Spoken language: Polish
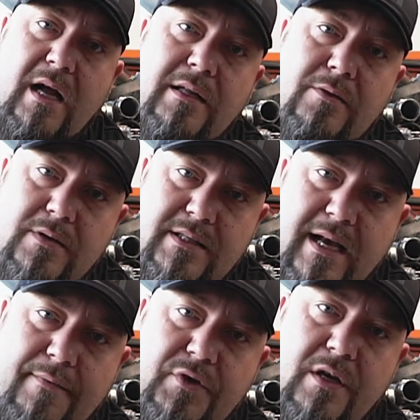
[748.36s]
ale to
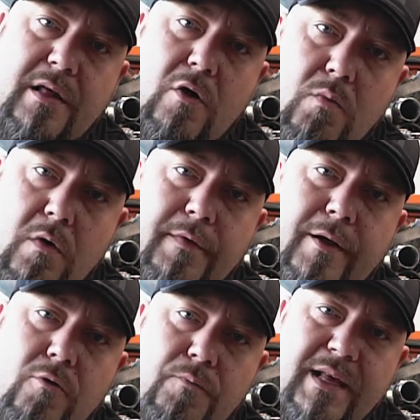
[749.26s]
zawsze na umowie
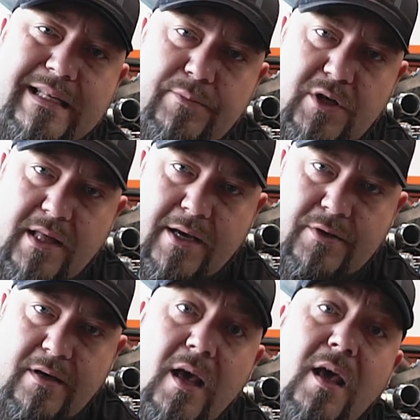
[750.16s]
kupna sprzedaży